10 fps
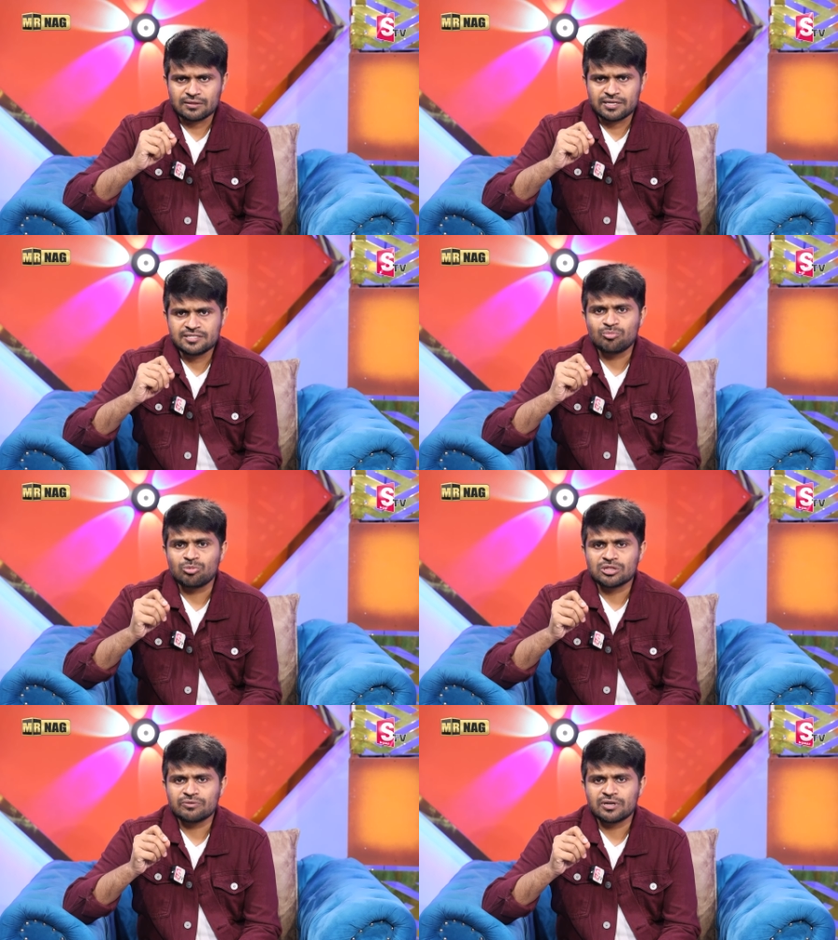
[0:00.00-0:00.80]
దేశం
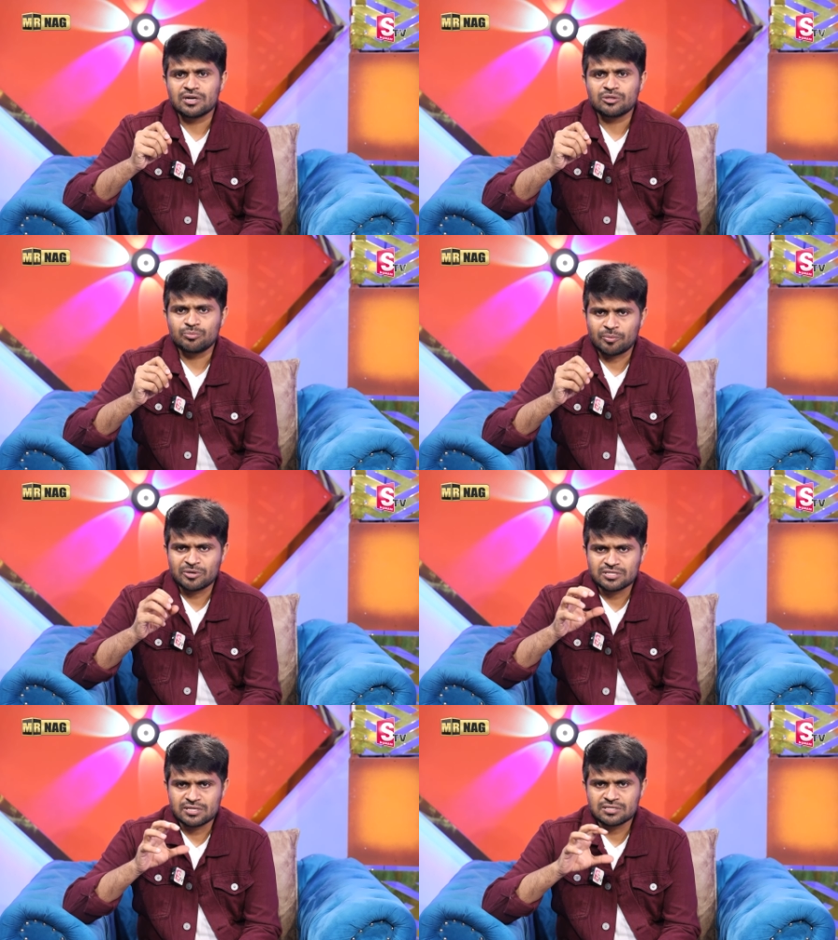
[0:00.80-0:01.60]
మొత్తమే కాదు
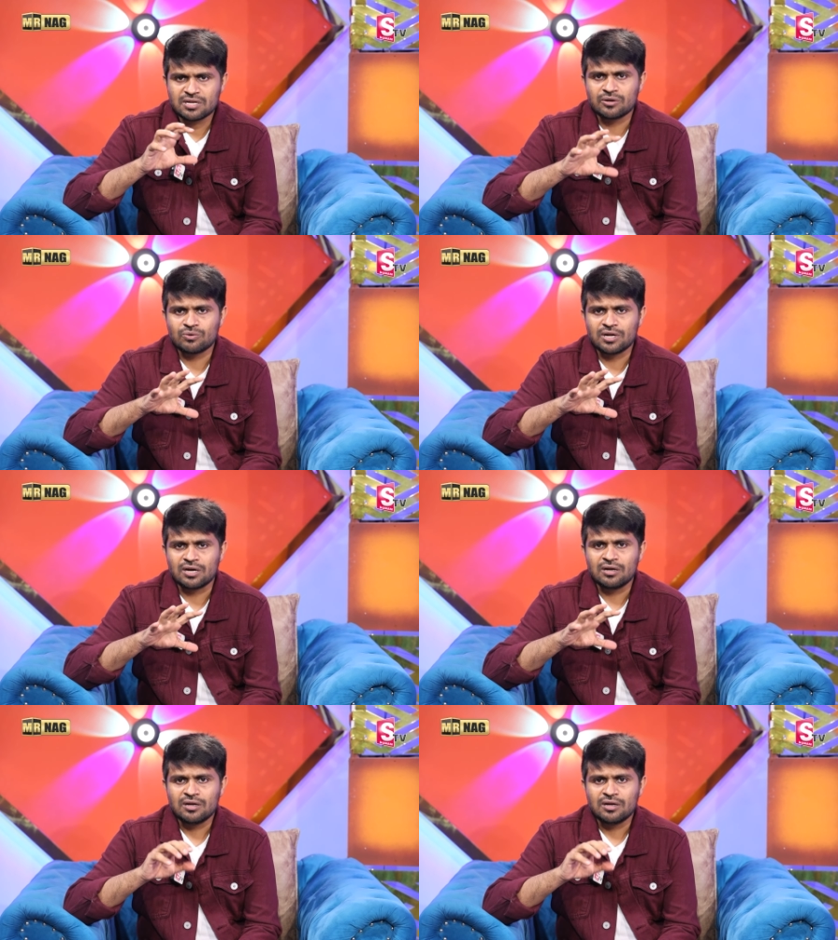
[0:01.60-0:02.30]
ప్రపంచ దేశాలను కూడా